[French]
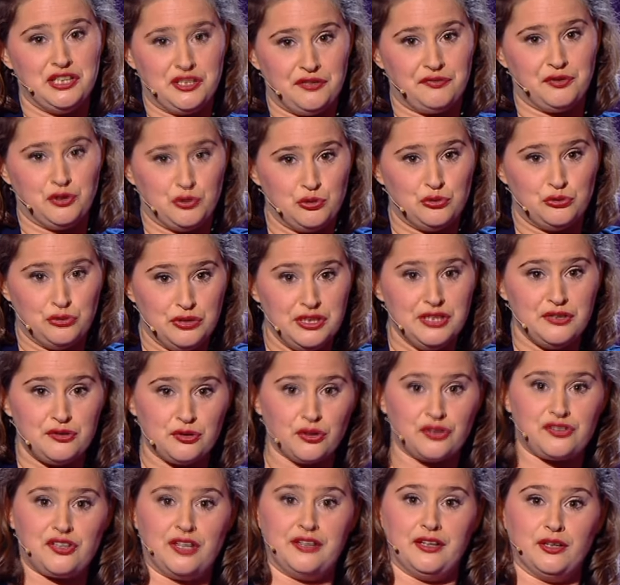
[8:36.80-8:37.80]
qui fait du tuning
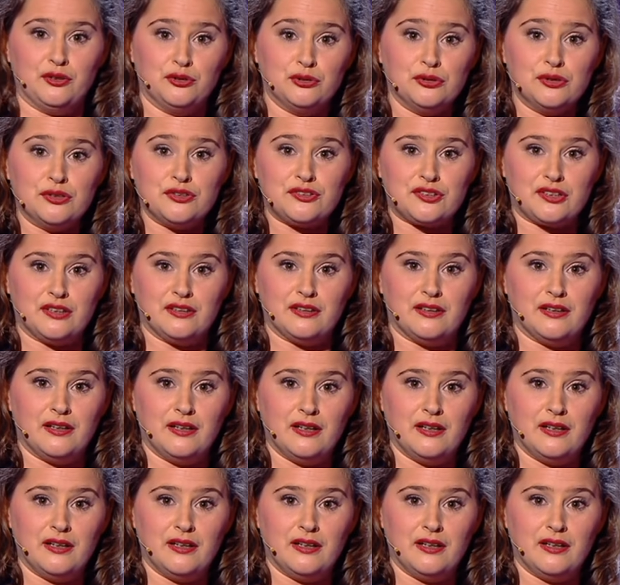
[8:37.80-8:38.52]
sur sa R12.